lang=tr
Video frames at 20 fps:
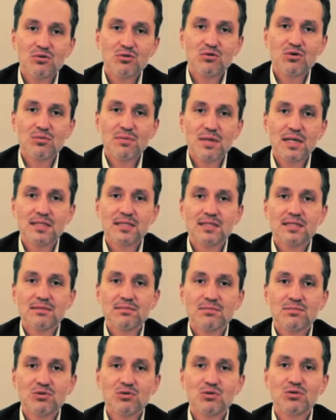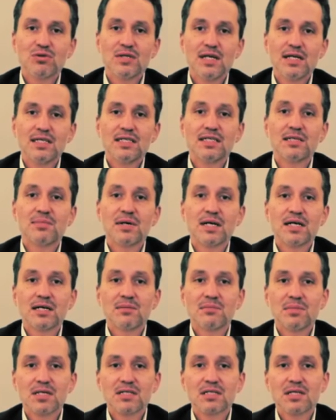hükümet bugünden
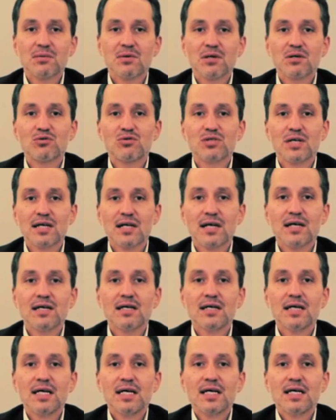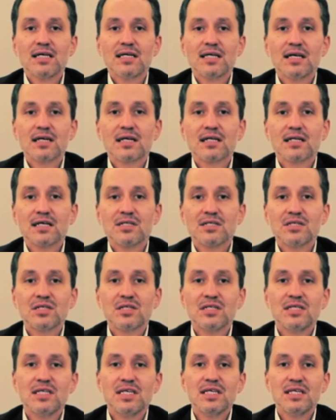itibaren başlamak üzere
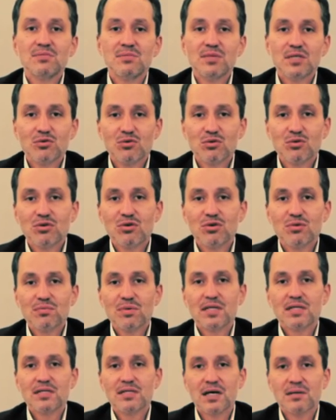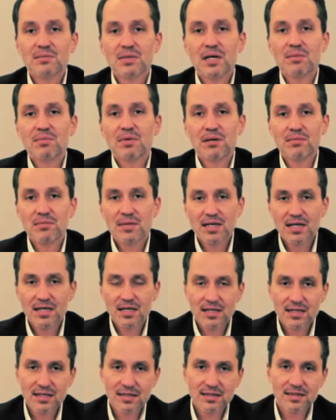yaklaşık 20 günlük bir tam kapanma
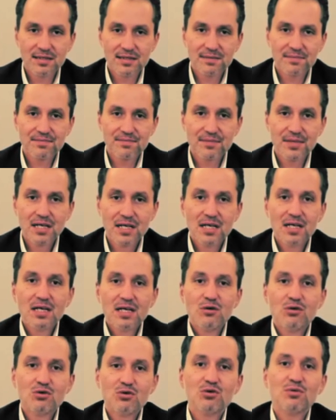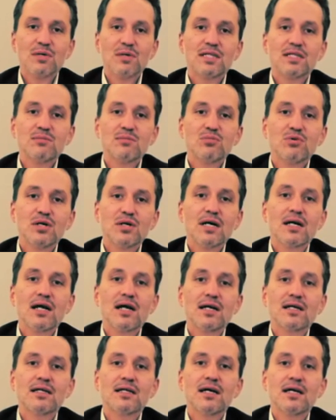ilan etti. Hükümetin bu
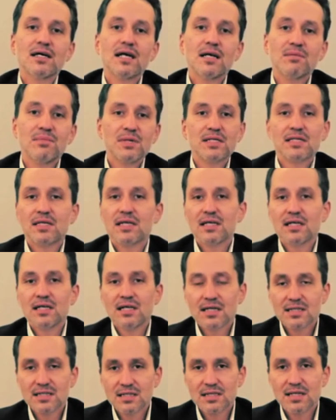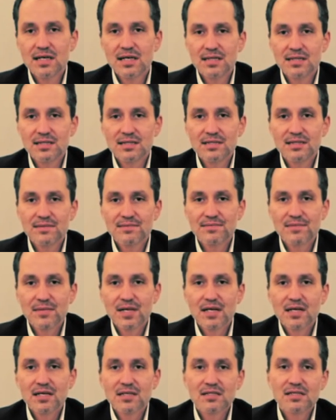kararına elbette ki karşı değiliz.
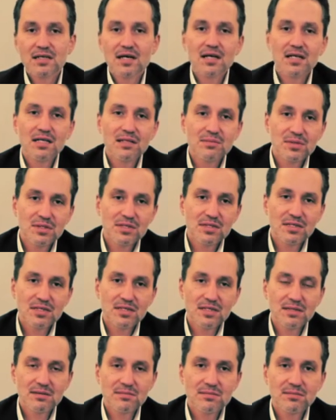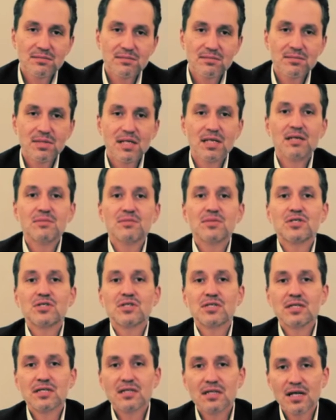Sağlığımız için bilim
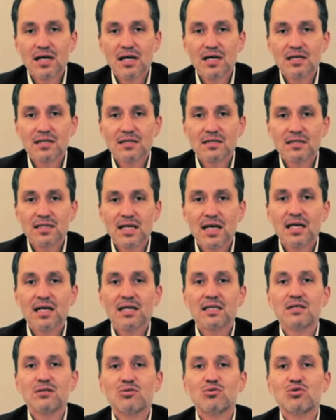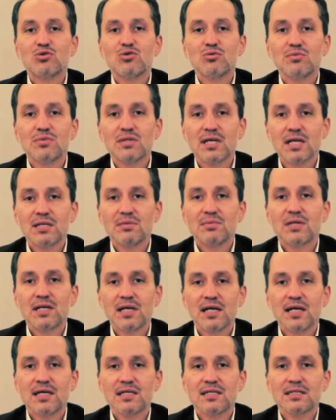ışığında gerekli tüm
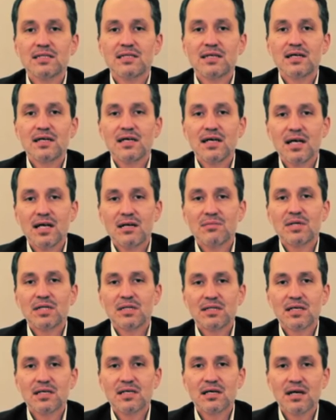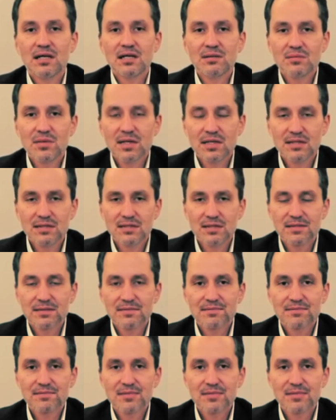tedbirler elbette ki alınmalıdır.